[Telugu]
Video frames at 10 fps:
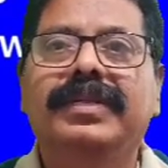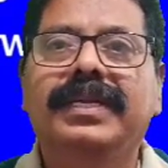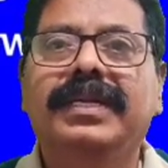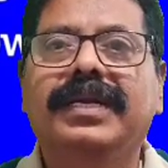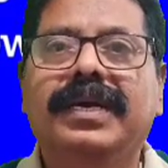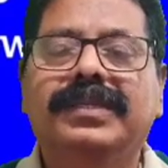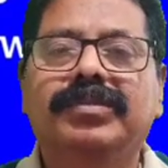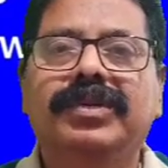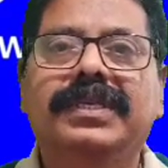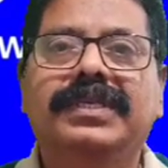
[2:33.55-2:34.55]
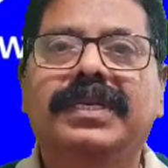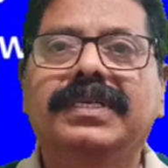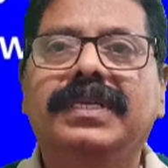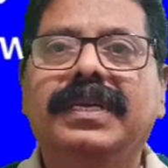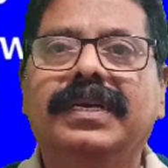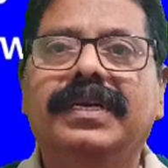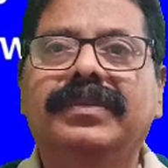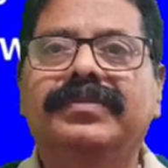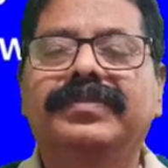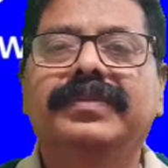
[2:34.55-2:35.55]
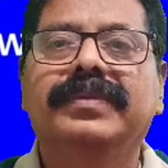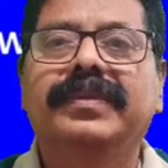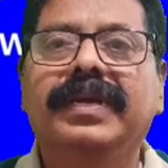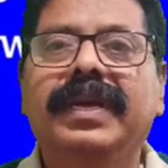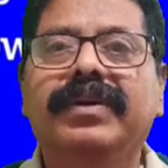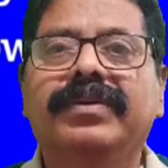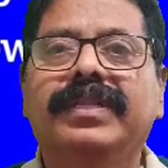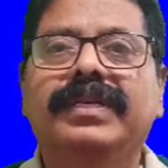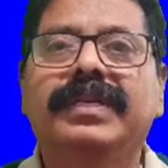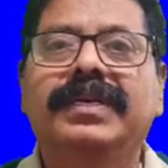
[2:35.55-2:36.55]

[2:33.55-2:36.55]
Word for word: దీన్ని కాస్మోటిక్ సర్జరీ అంటారు ఏడవది